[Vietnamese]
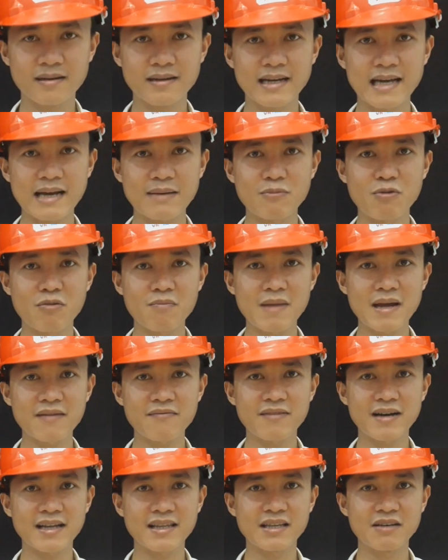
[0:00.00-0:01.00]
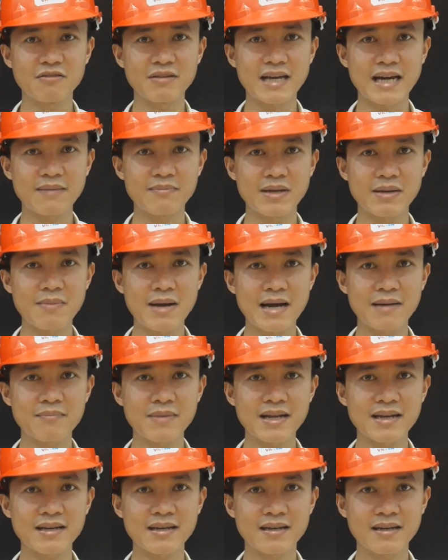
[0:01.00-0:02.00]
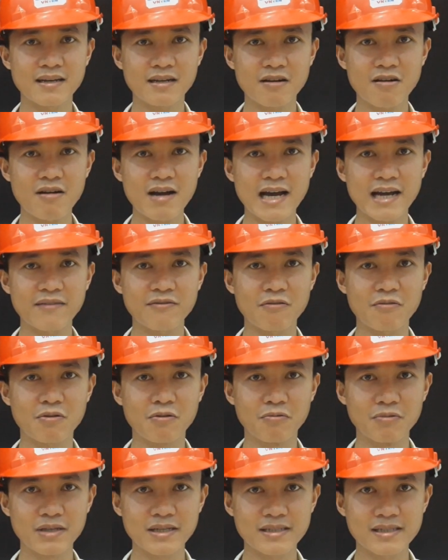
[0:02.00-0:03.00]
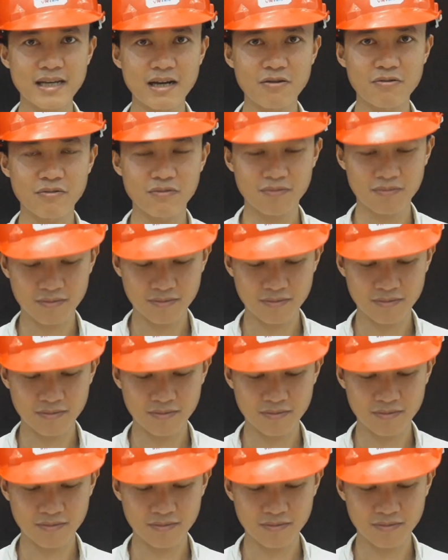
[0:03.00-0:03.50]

ngang bốn mét và chiều dài mười ba mét, có hai phòng ngủ như sau.